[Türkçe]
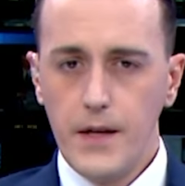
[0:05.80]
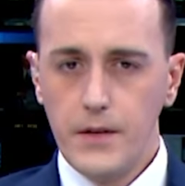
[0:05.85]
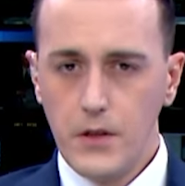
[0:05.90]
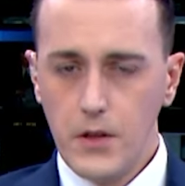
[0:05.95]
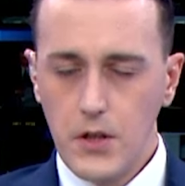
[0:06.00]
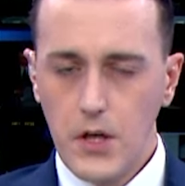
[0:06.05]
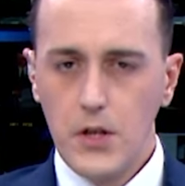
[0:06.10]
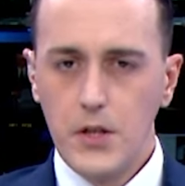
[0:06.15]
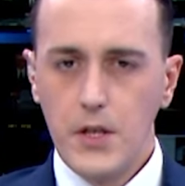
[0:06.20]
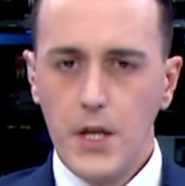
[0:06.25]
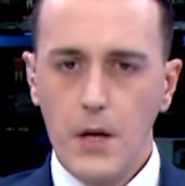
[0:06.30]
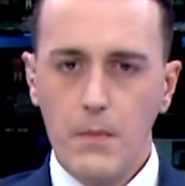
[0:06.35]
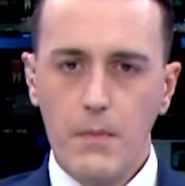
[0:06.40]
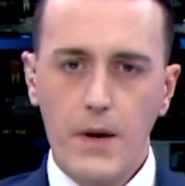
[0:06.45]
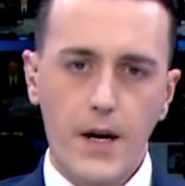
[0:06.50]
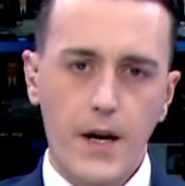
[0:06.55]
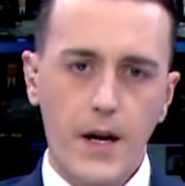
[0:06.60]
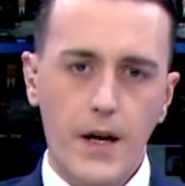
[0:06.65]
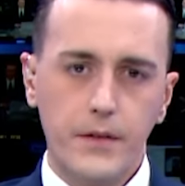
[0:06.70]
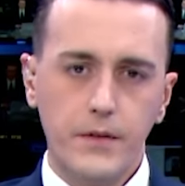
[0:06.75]
Dışişleri
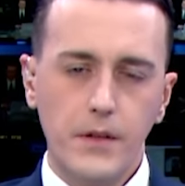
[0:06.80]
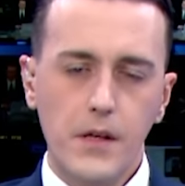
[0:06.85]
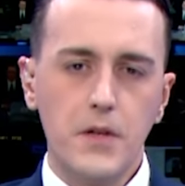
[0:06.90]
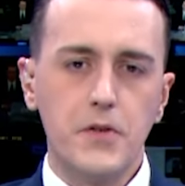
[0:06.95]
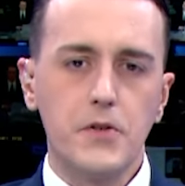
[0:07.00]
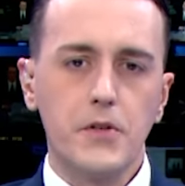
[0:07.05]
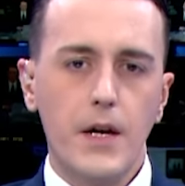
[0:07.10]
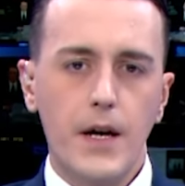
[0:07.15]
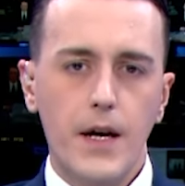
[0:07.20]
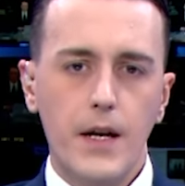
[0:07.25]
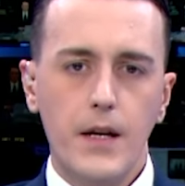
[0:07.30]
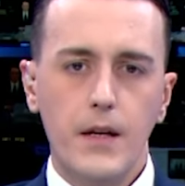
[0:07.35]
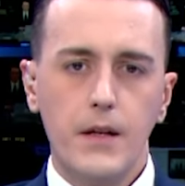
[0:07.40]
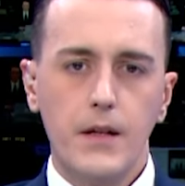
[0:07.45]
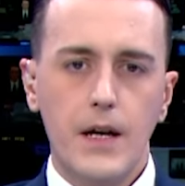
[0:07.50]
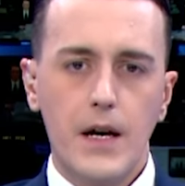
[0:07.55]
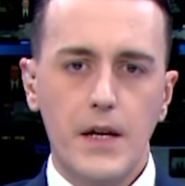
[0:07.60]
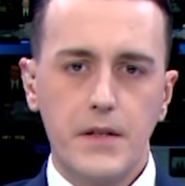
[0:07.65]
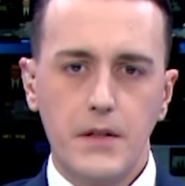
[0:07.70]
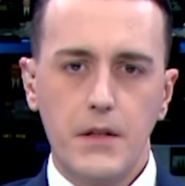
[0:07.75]
Bakanlığı İsrail'in
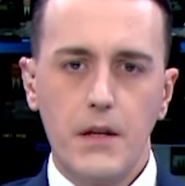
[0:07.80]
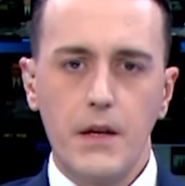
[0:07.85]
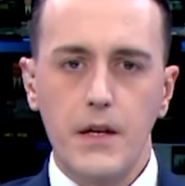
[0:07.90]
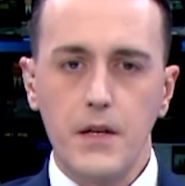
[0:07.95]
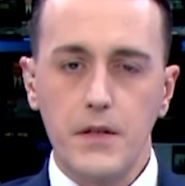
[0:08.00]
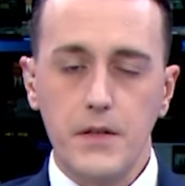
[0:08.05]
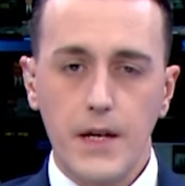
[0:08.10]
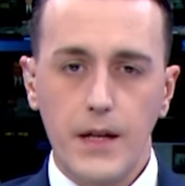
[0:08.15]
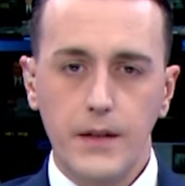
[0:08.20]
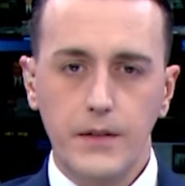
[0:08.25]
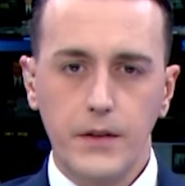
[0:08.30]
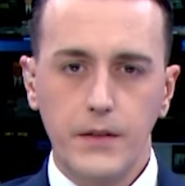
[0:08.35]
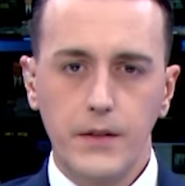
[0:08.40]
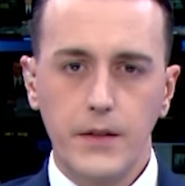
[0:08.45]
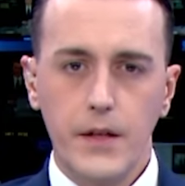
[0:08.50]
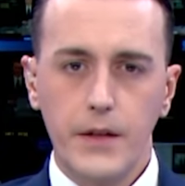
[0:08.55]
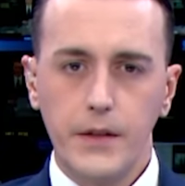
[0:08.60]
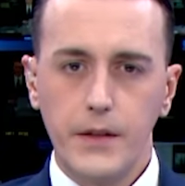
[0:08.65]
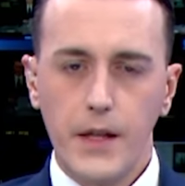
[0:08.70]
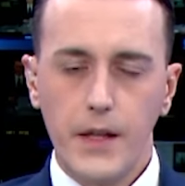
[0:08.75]
Gazze'deki
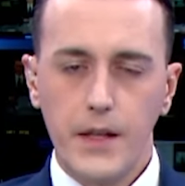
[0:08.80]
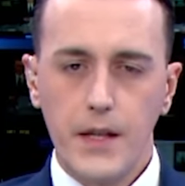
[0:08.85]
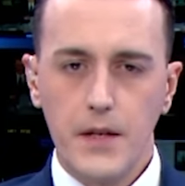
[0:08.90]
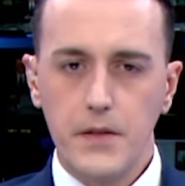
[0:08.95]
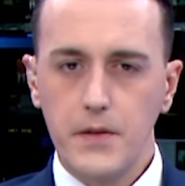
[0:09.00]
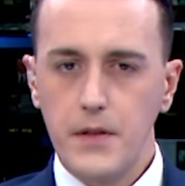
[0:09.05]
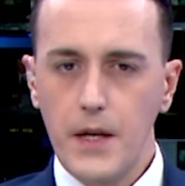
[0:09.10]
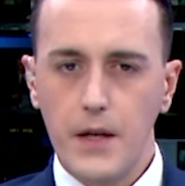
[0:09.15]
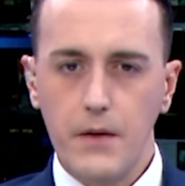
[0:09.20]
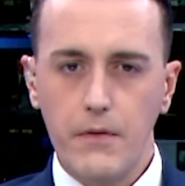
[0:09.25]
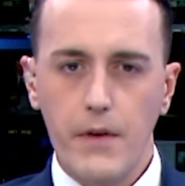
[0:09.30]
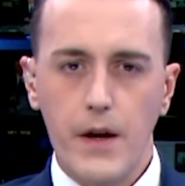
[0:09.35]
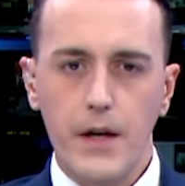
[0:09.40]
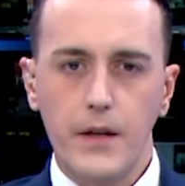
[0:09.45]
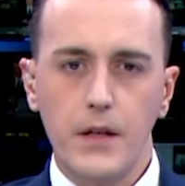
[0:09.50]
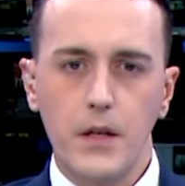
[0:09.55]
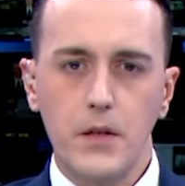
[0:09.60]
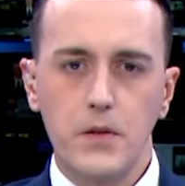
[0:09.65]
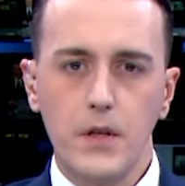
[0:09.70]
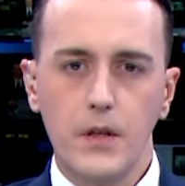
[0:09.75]
saldırılarına destek verdi.
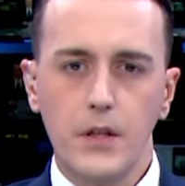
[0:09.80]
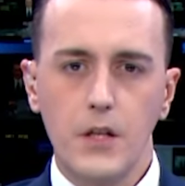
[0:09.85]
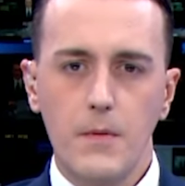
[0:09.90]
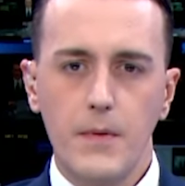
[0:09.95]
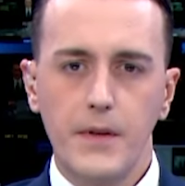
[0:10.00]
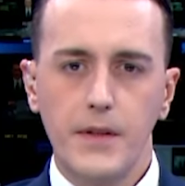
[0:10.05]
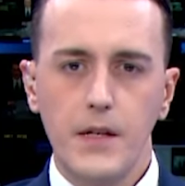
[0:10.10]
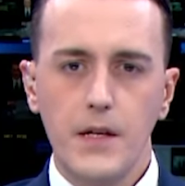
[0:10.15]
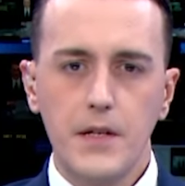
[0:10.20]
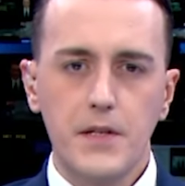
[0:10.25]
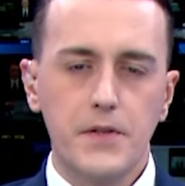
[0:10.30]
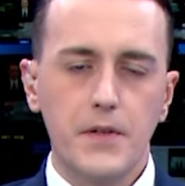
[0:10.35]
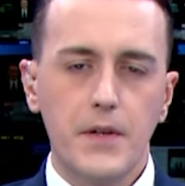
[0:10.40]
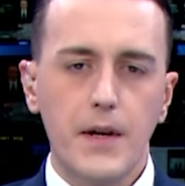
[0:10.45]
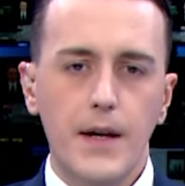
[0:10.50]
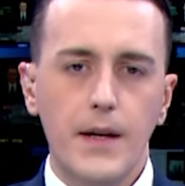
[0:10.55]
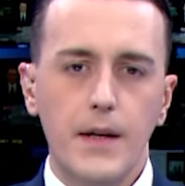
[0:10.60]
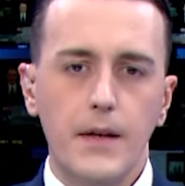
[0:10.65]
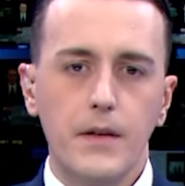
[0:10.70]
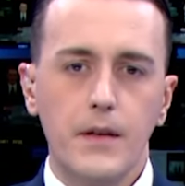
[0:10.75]
Açıklamada
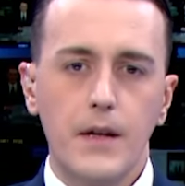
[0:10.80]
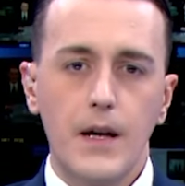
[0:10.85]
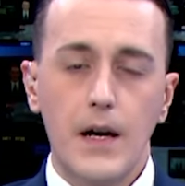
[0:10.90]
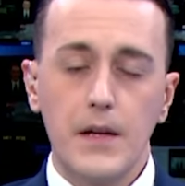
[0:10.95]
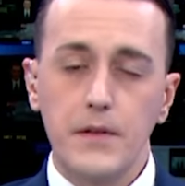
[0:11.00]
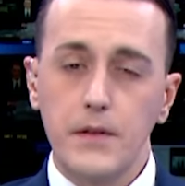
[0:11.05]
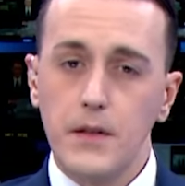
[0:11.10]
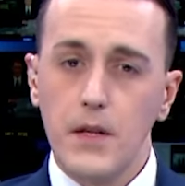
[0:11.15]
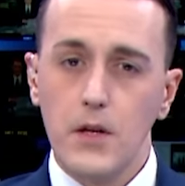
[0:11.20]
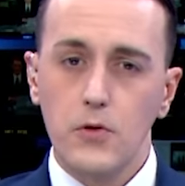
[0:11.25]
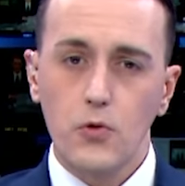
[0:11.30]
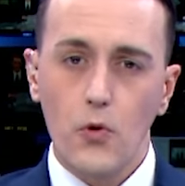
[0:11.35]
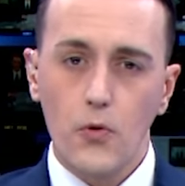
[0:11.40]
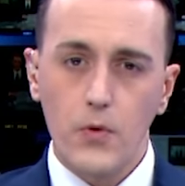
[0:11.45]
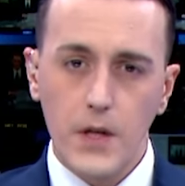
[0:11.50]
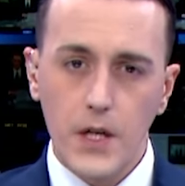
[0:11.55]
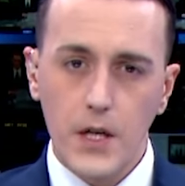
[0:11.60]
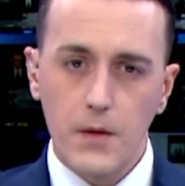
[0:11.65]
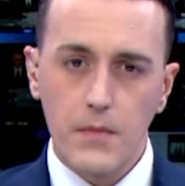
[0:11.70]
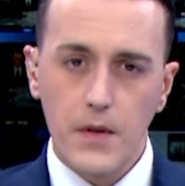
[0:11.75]
İsrail'in Gazze'de
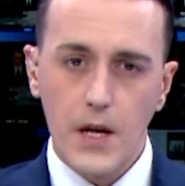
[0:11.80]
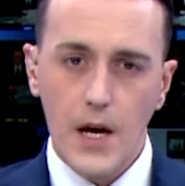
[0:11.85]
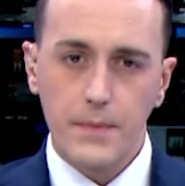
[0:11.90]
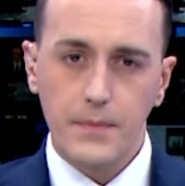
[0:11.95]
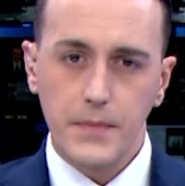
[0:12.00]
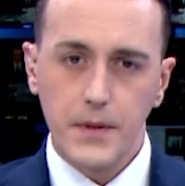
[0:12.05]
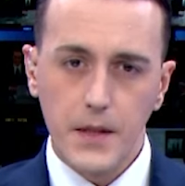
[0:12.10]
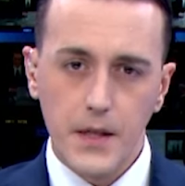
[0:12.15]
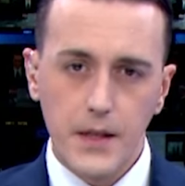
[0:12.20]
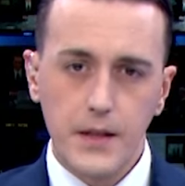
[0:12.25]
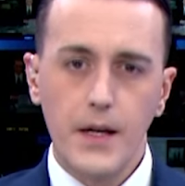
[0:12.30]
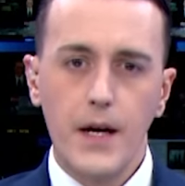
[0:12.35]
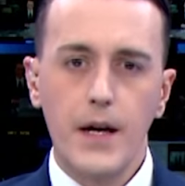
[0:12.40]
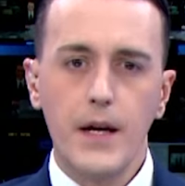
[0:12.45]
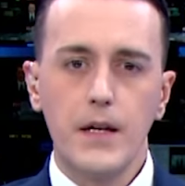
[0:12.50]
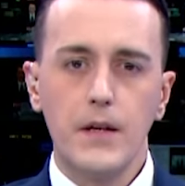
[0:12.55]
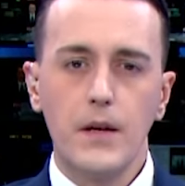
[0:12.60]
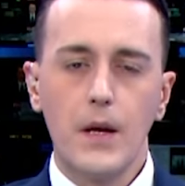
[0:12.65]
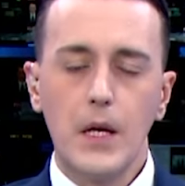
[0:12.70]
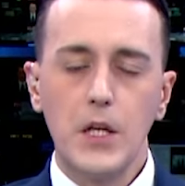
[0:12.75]
soykırım yaptığına dair
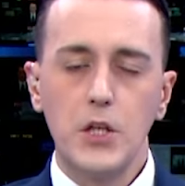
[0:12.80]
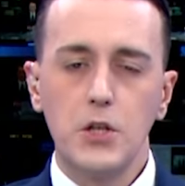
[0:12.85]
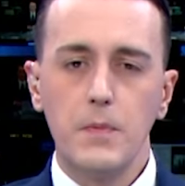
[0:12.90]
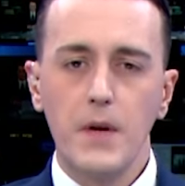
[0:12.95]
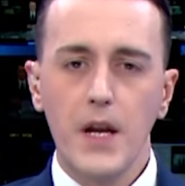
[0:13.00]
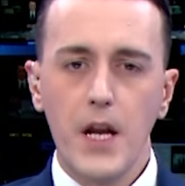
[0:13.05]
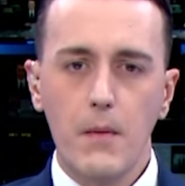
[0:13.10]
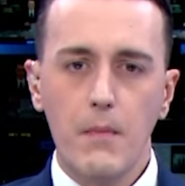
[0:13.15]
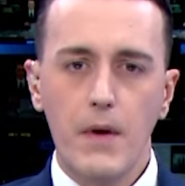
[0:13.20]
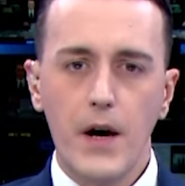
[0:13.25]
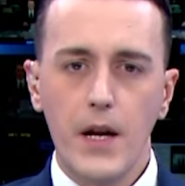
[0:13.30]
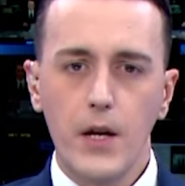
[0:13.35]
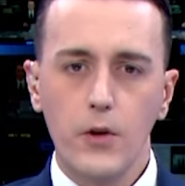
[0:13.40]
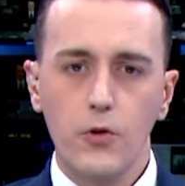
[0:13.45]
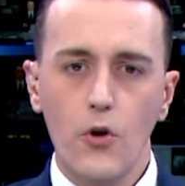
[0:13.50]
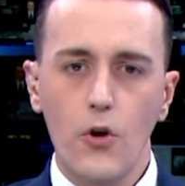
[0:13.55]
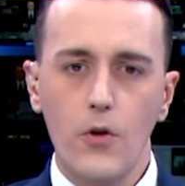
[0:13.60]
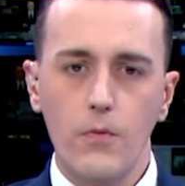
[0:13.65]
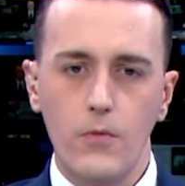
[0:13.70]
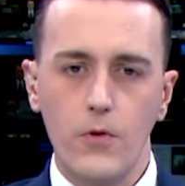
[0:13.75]
hiçbir emare
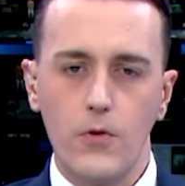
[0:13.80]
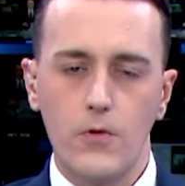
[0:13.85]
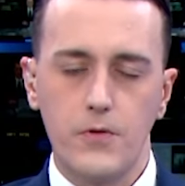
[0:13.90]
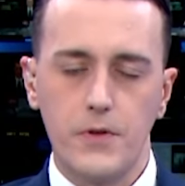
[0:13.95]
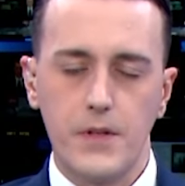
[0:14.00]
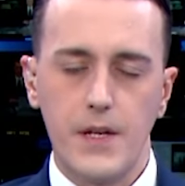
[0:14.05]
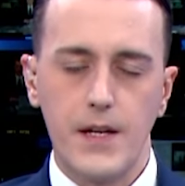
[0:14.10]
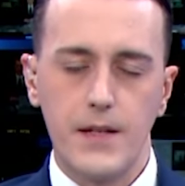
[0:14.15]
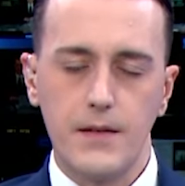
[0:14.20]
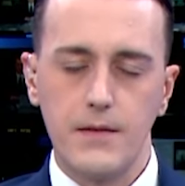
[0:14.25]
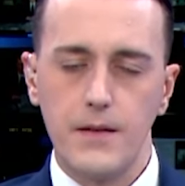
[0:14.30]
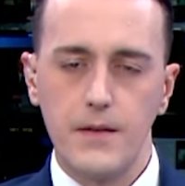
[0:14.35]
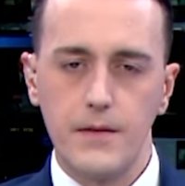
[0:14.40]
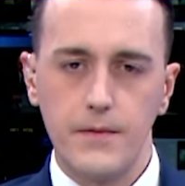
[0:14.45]
görmüyoruz dendi.